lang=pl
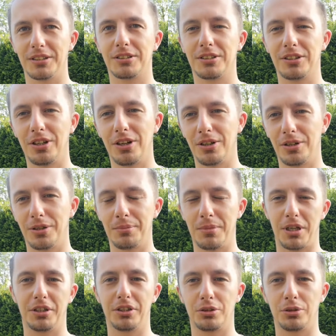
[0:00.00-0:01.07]
do
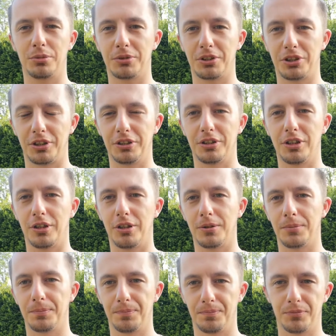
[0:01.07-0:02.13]
meritum, czyli do
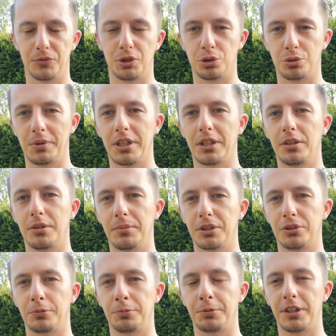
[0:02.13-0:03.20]
siódmego
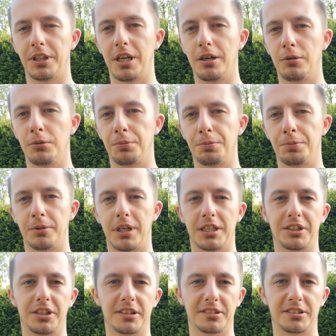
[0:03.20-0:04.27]
meczu finałów.
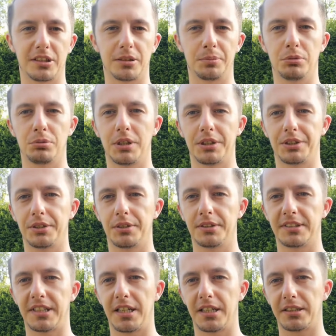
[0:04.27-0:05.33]
Adrian zrobił ładny
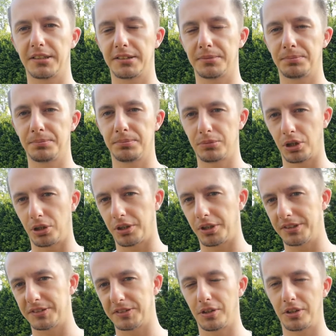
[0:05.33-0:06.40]
zarys, trochę
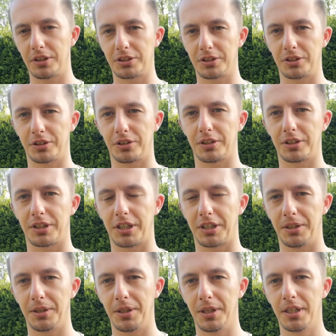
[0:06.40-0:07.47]
historyczny, trochę
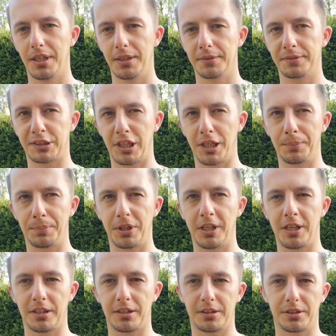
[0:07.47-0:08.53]
taki
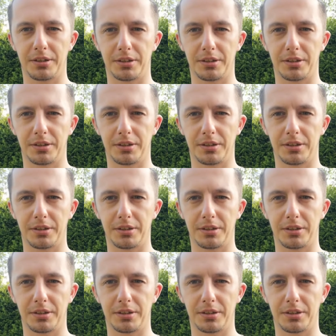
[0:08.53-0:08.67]
wstępniak. E,